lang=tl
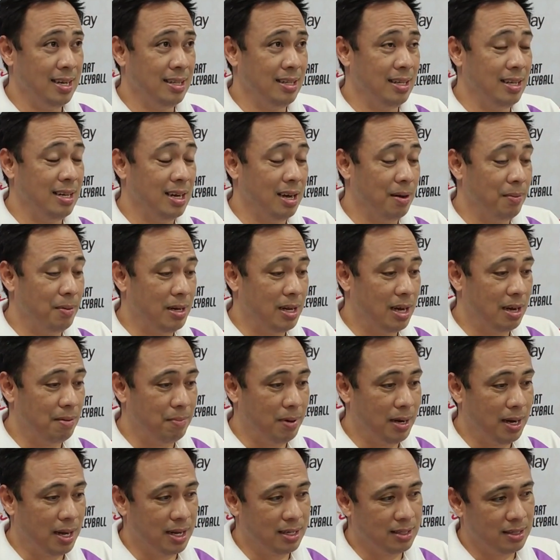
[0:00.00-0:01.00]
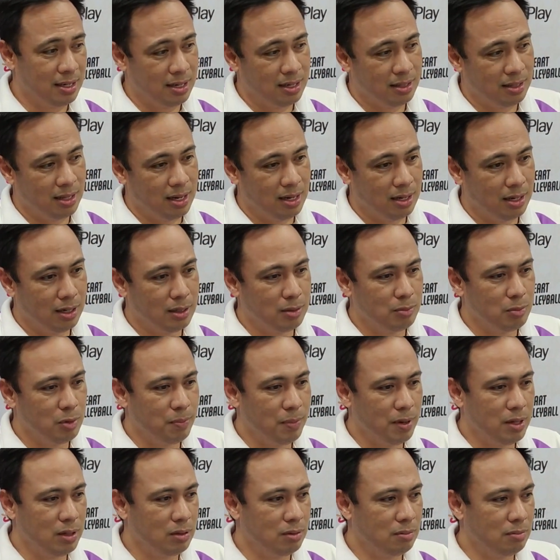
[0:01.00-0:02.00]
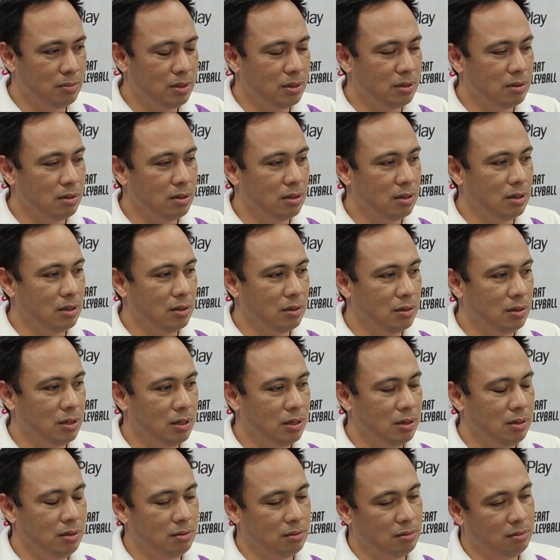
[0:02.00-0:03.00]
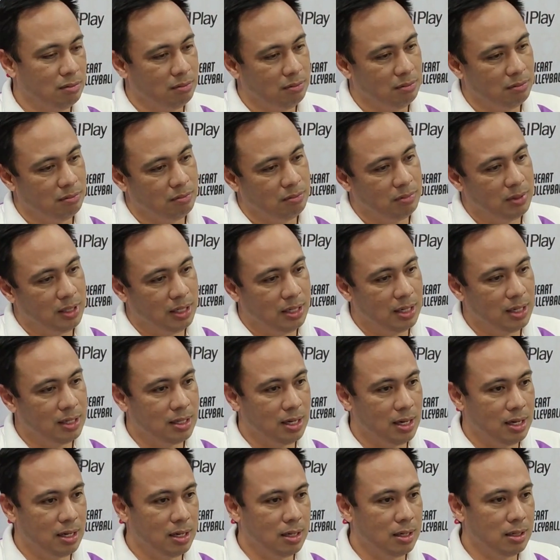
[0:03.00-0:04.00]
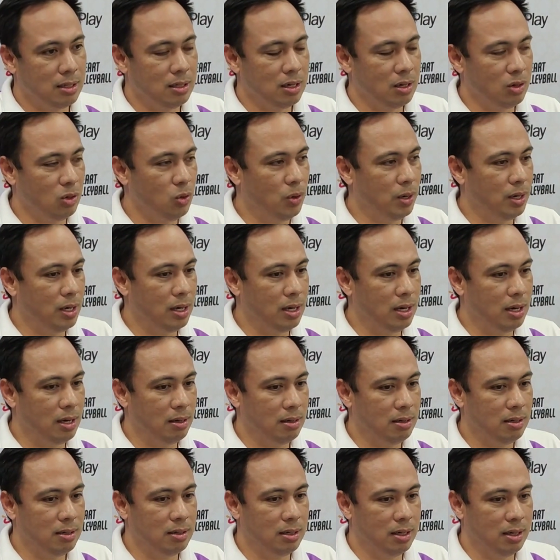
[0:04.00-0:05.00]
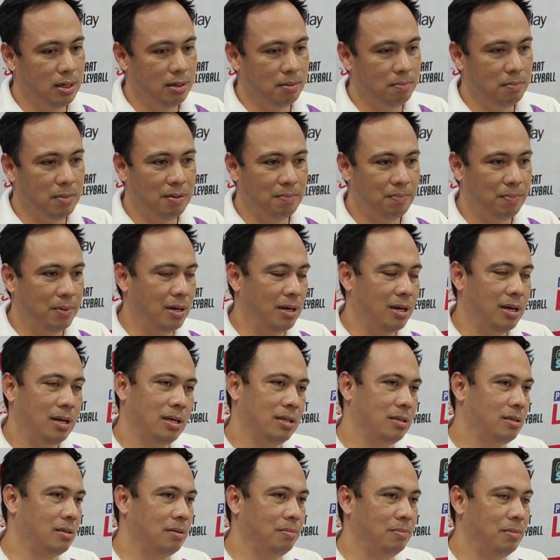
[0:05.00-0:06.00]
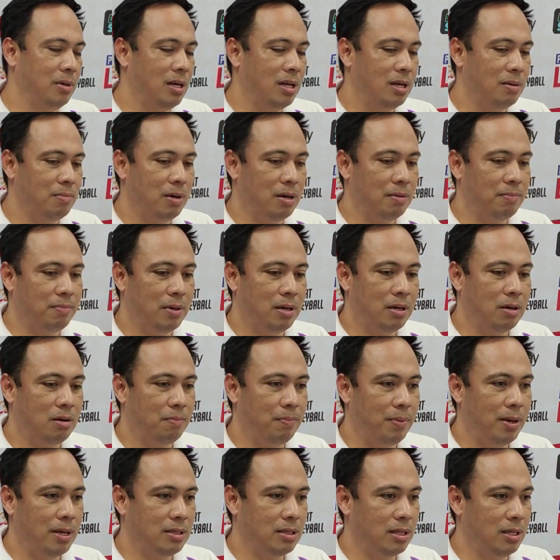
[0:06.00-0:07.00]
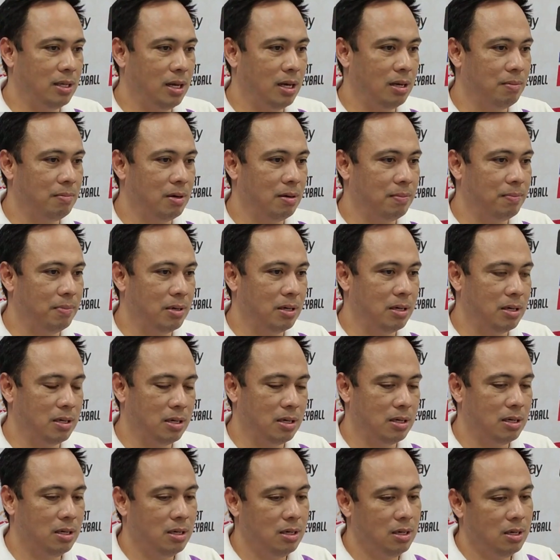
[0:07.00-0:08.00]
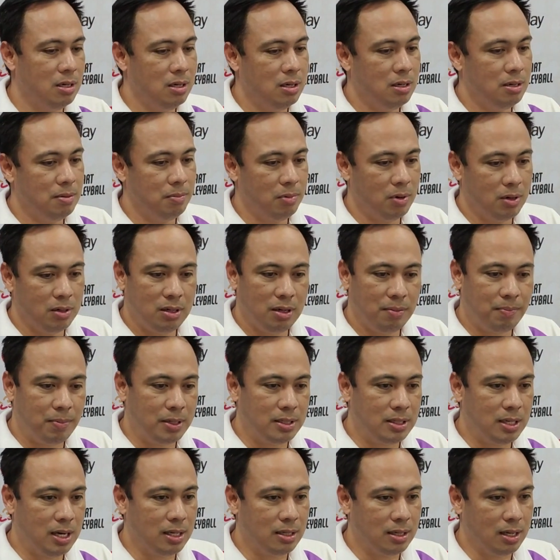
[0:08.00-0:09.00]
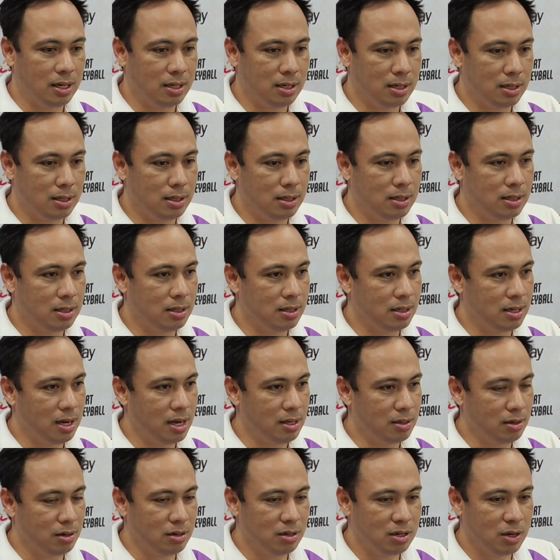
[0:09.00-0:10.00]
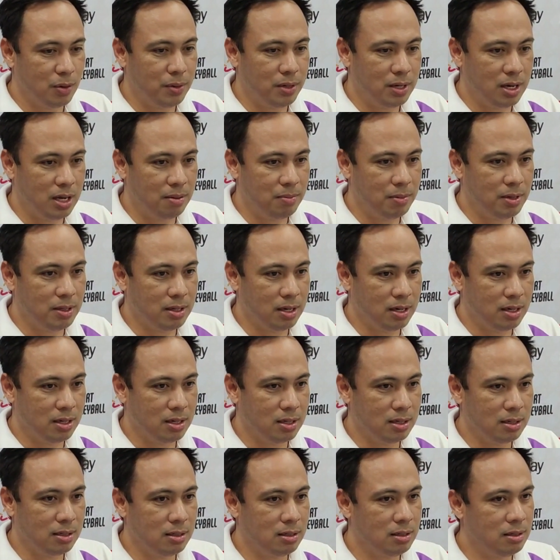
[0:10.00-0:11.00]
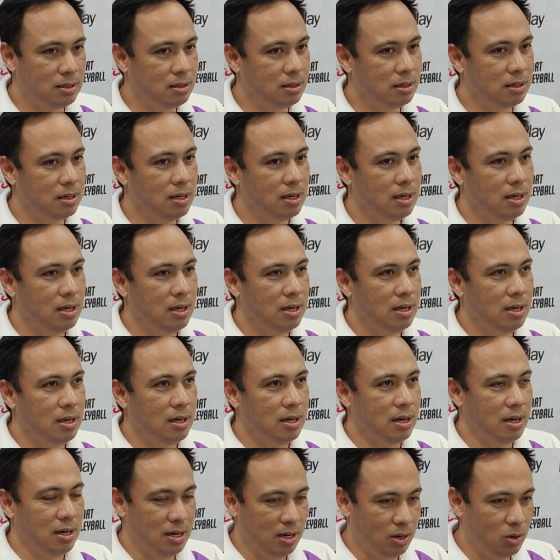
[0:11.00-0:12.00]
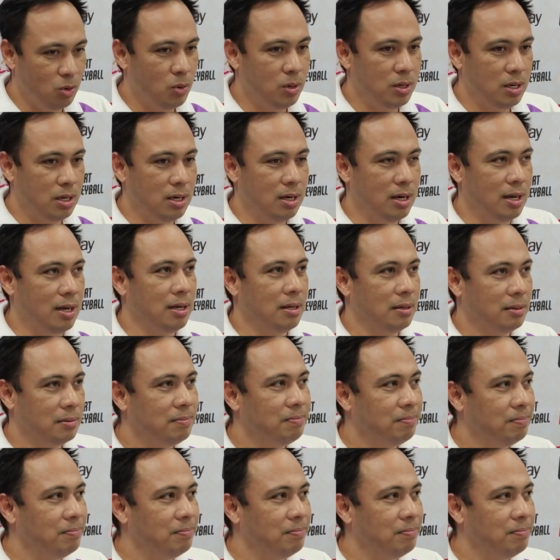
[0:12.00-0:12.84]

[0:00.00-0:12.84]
Hindi na kami nakabalik kasi talagang momentum nung, nung, ano, nung signal talagang nakuha nila. Uh, mapa-serve nila, mapa-offense nila, mapa-floor defense nila. Talagang kahit anong gawin namin talagang uh, nakuha nila eh.